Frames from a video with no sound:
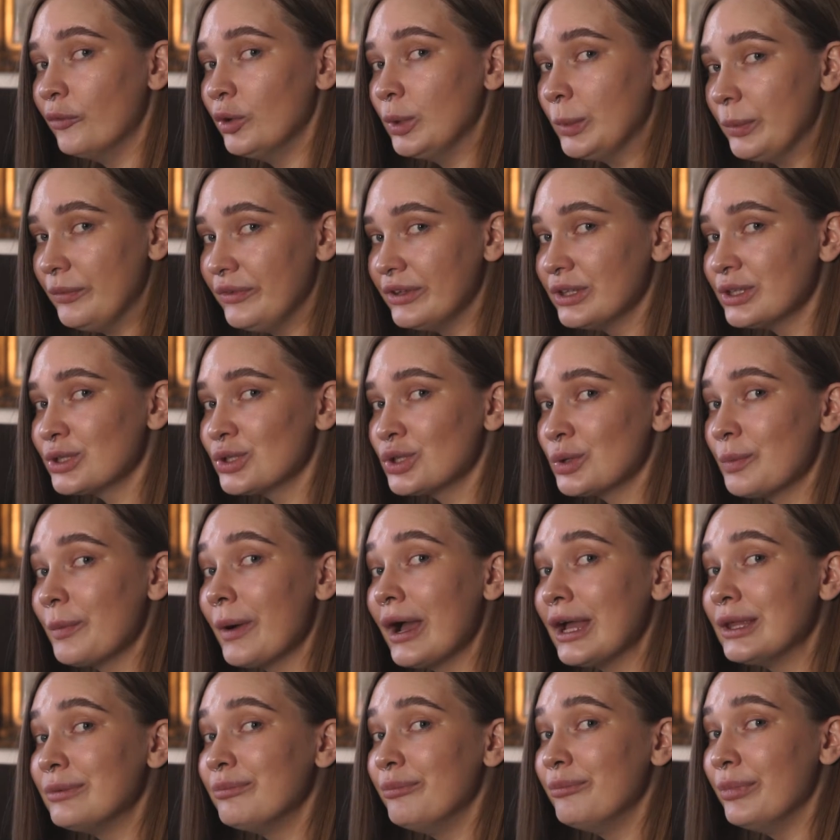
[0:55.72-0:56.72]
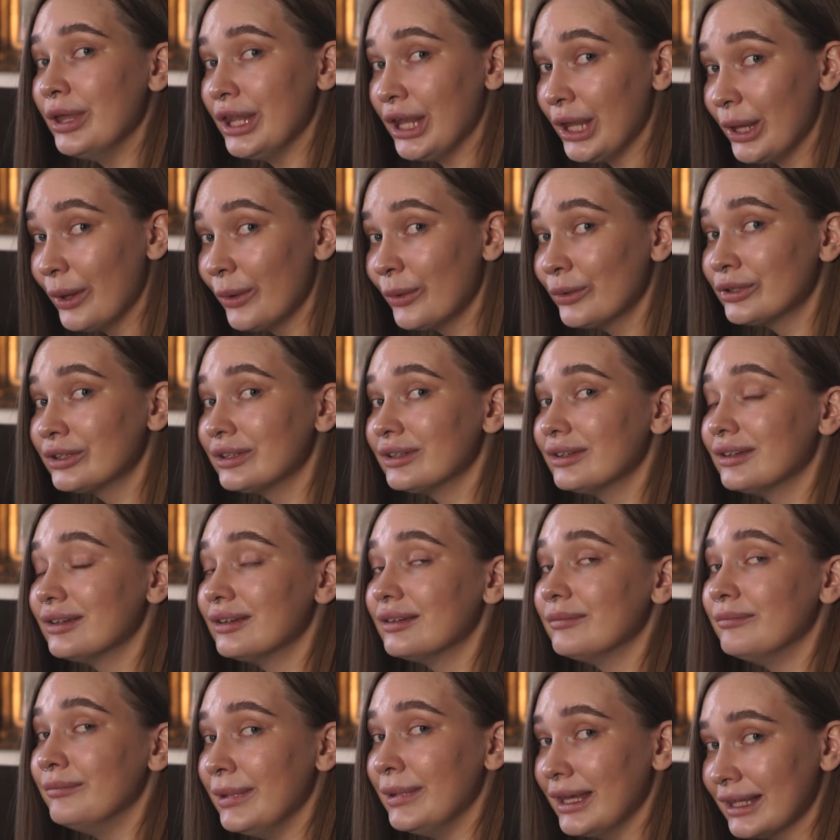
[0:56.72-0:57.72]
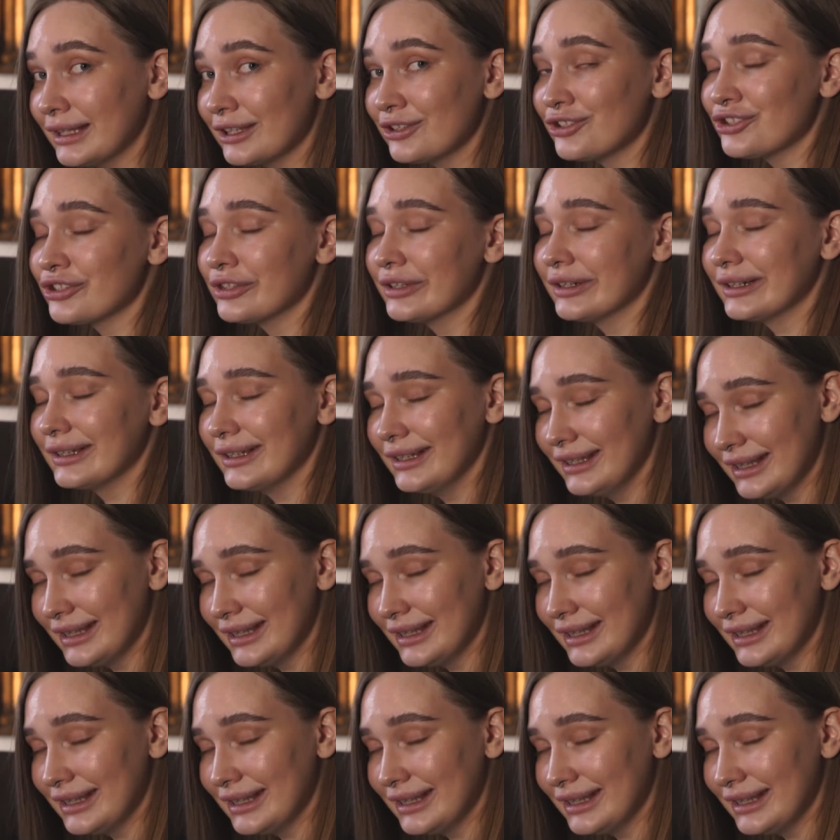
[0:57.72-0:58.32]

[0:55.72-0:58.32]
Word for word: В любви наступает период мелочных